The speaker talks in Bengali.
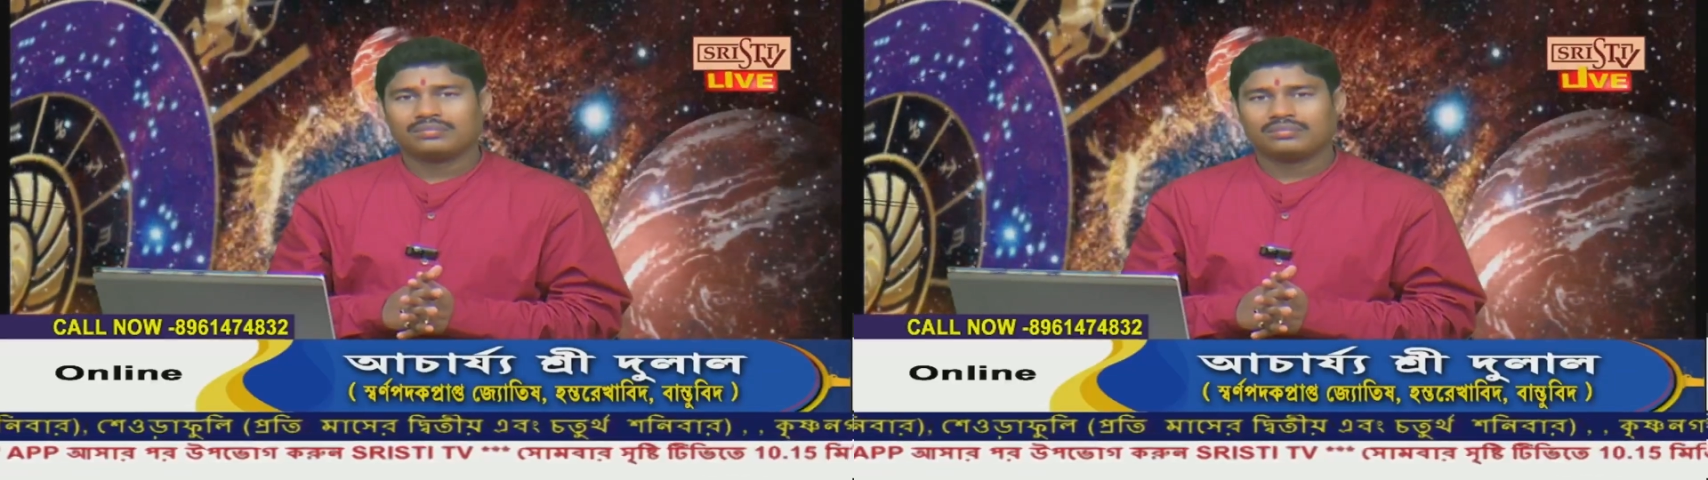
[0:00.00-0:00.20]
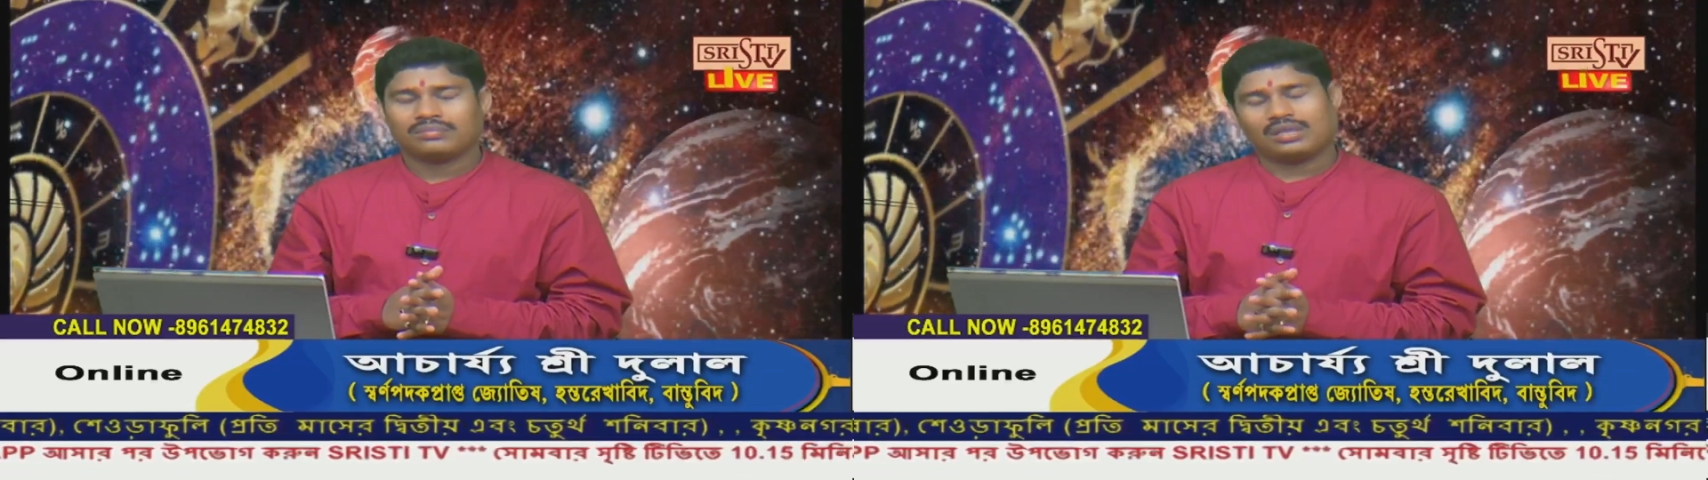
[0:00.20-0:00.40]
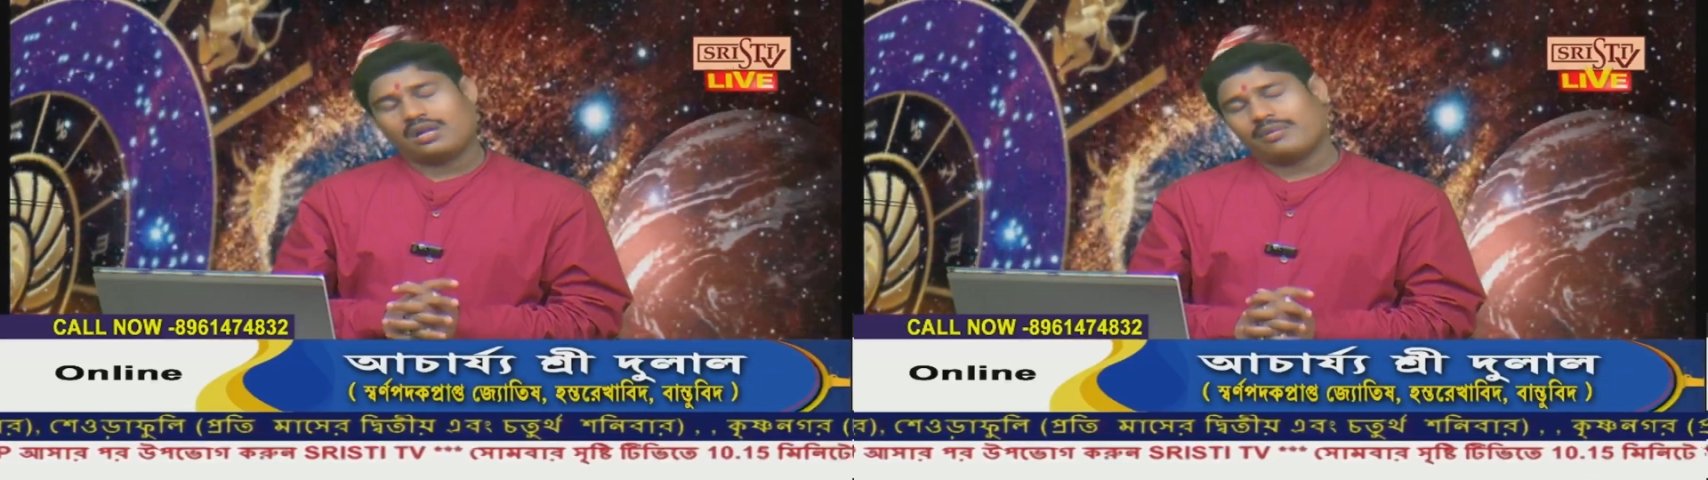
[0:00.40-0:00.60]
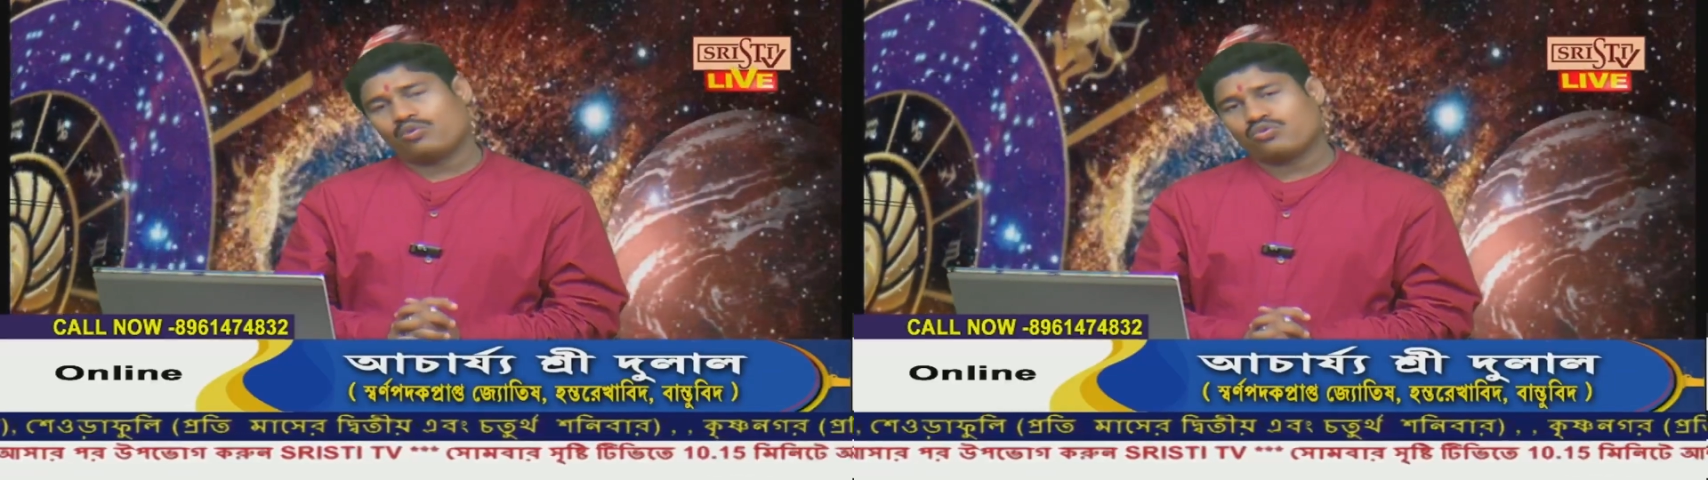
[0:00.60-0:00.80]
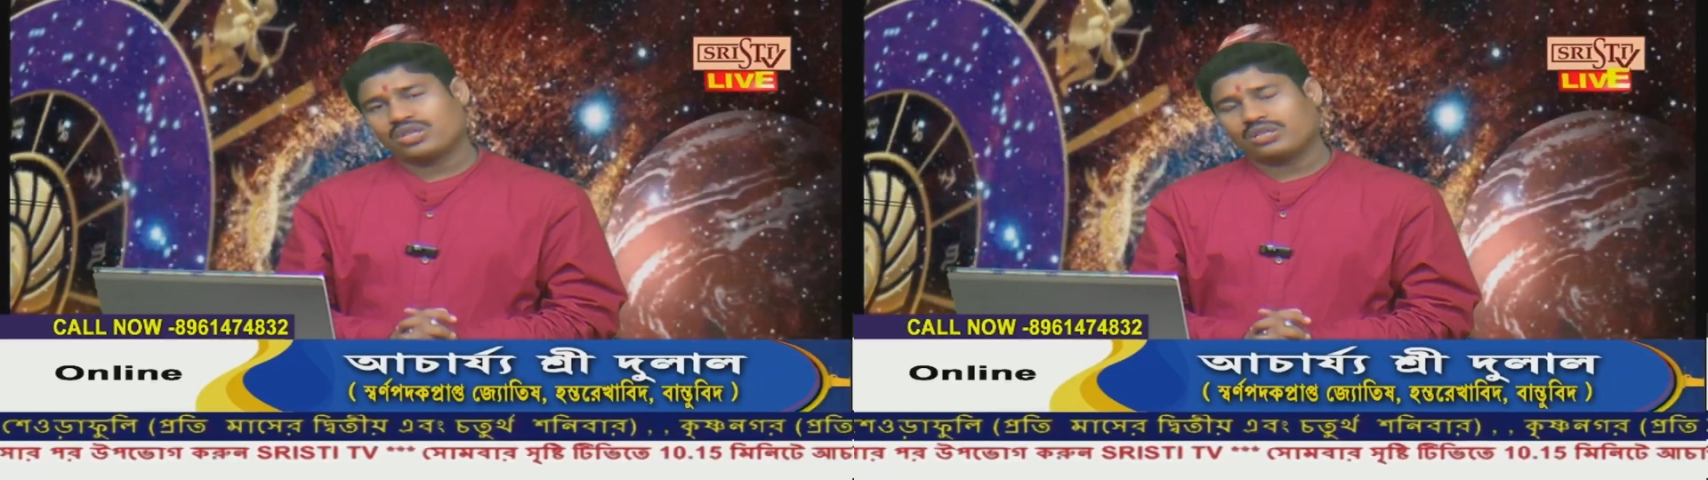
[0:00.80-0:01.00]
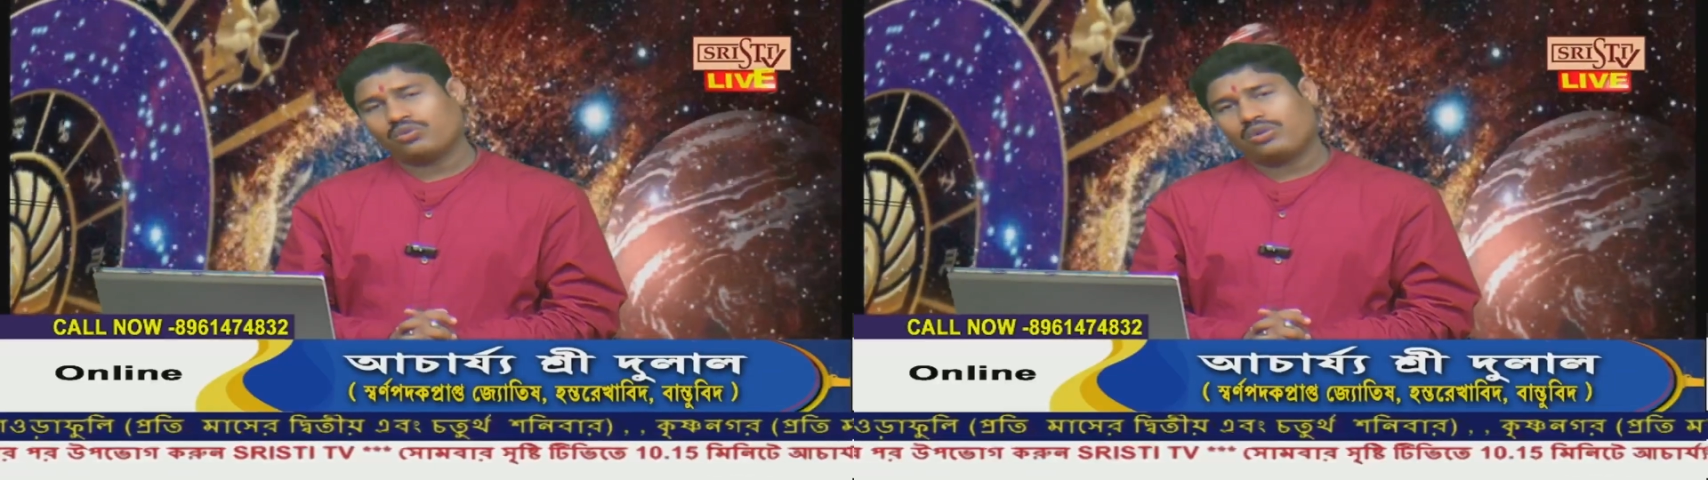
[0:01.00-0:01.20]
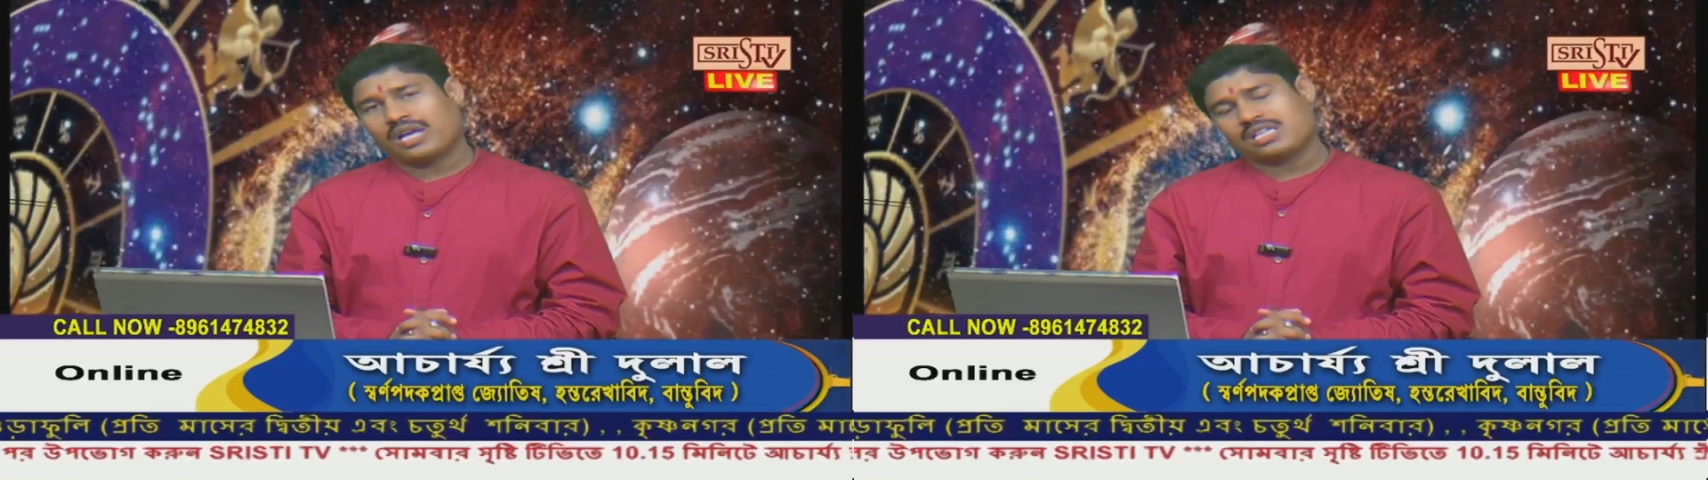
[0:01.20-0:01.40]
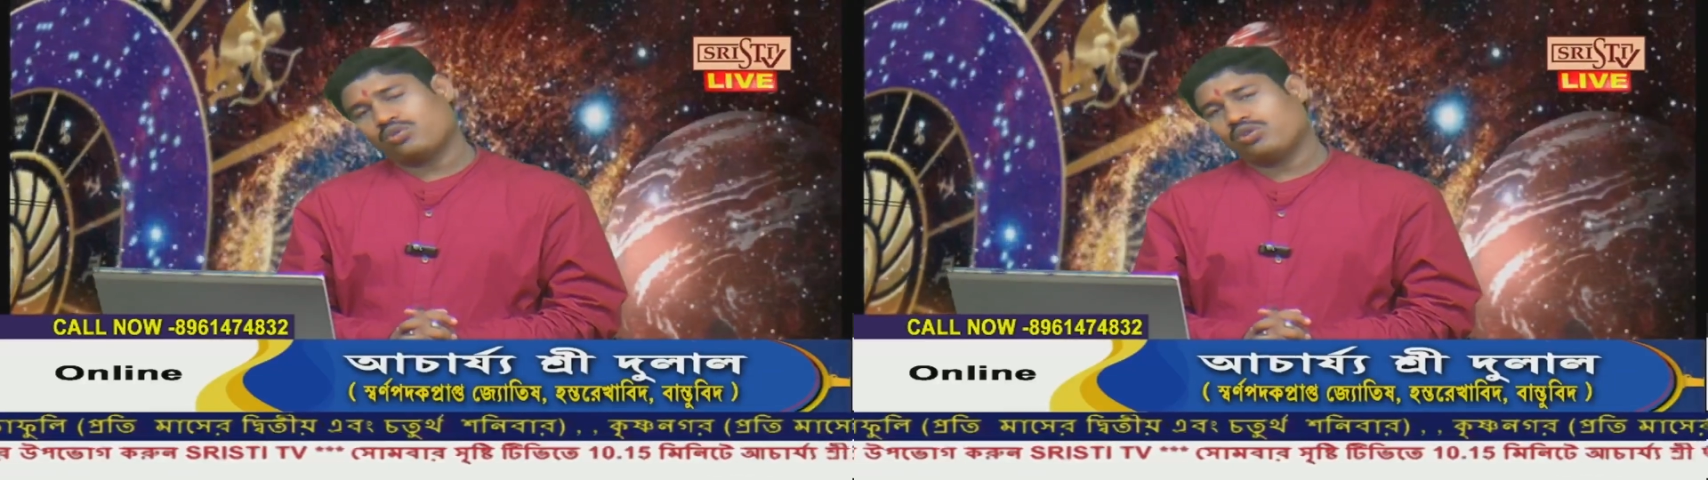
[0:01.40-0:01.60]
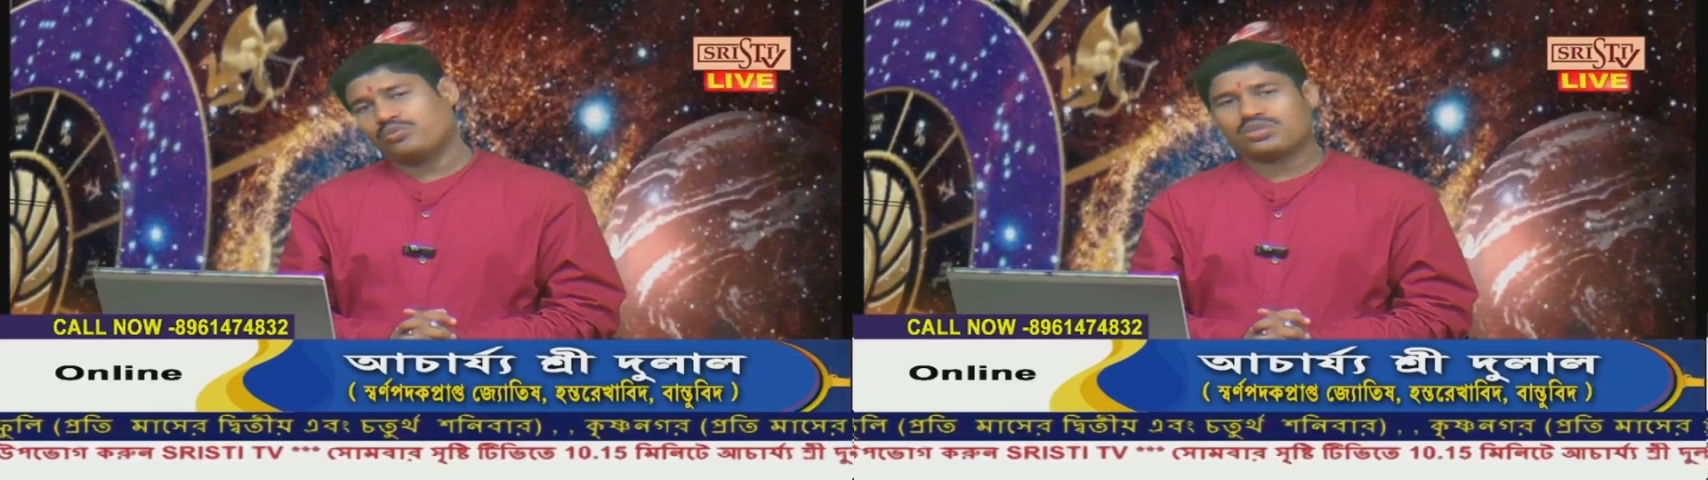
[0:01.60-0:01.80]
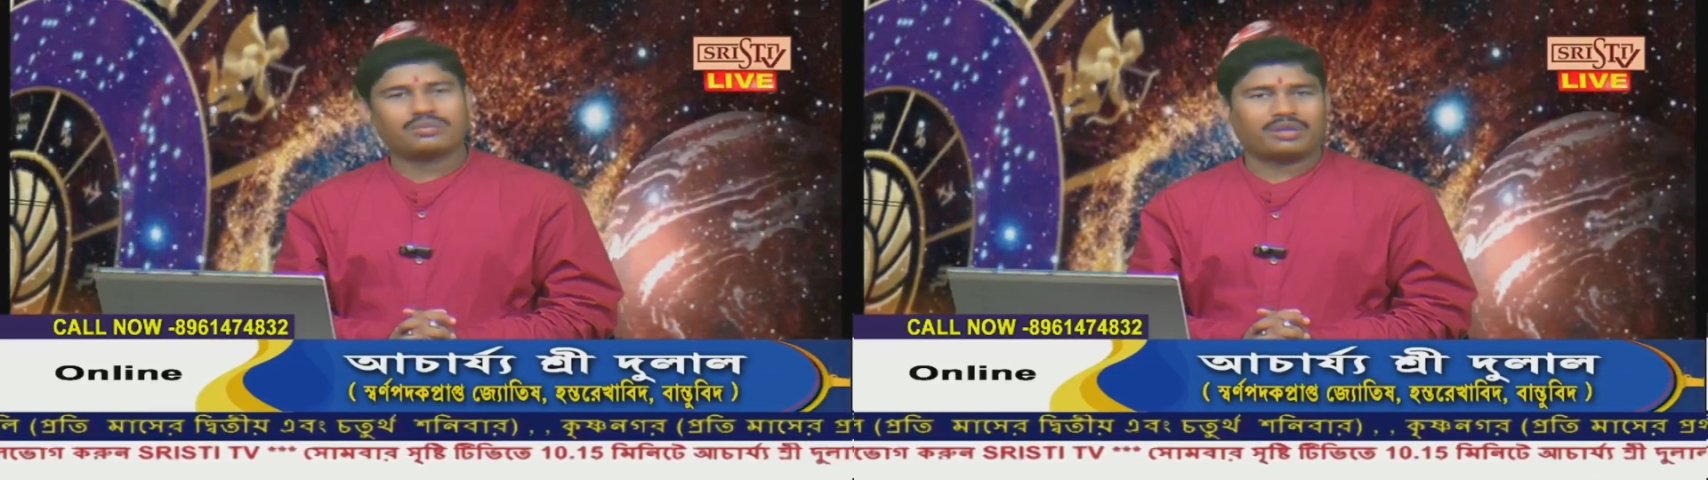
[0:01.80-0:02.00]
তারা আমার অনুষ্ঠান দেখুন আশা করি
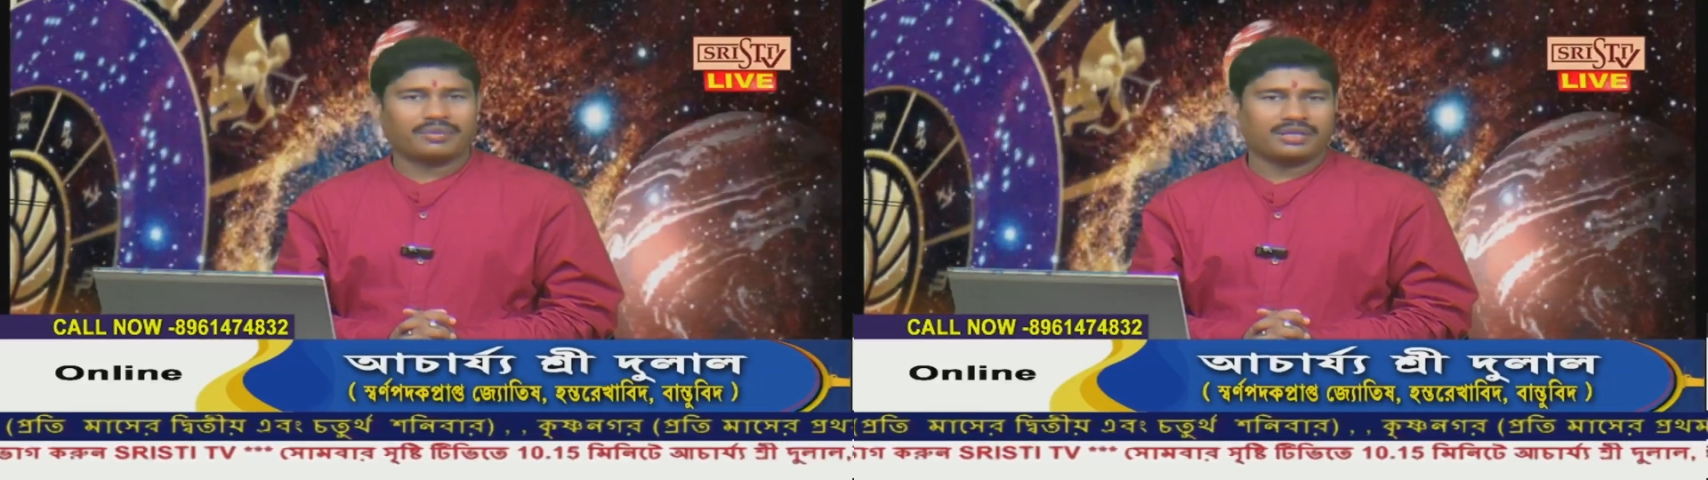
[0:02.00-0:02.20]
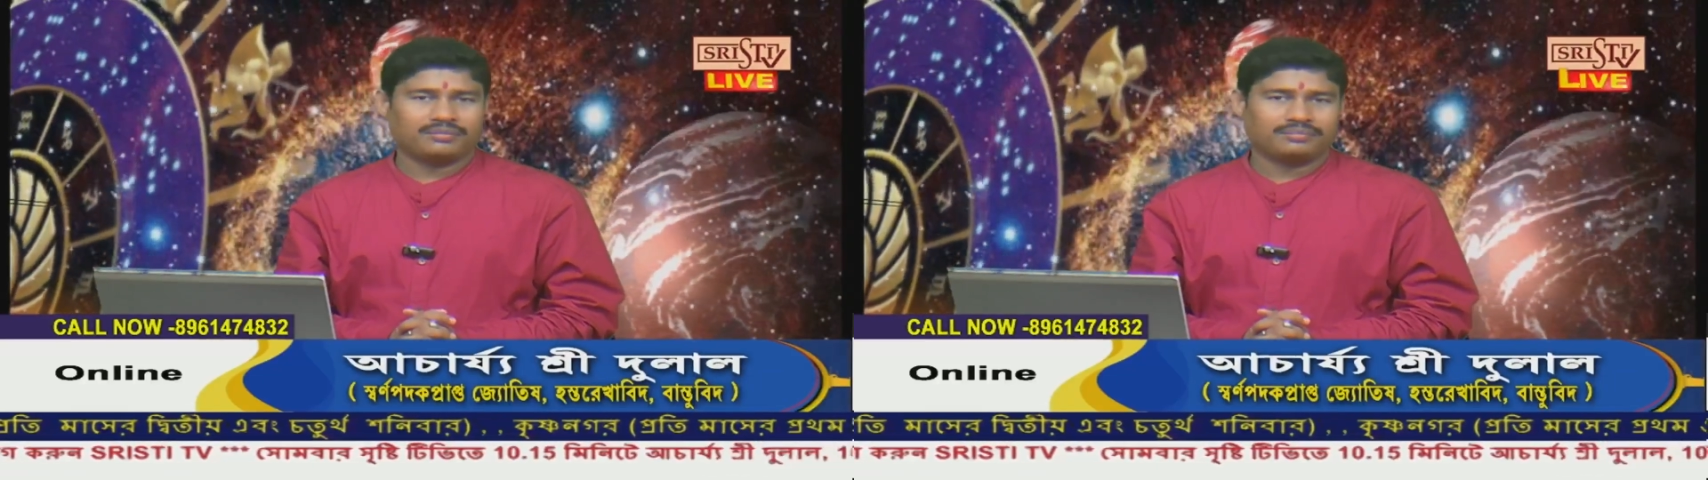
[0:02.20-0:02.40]
বুঝতে পারবেন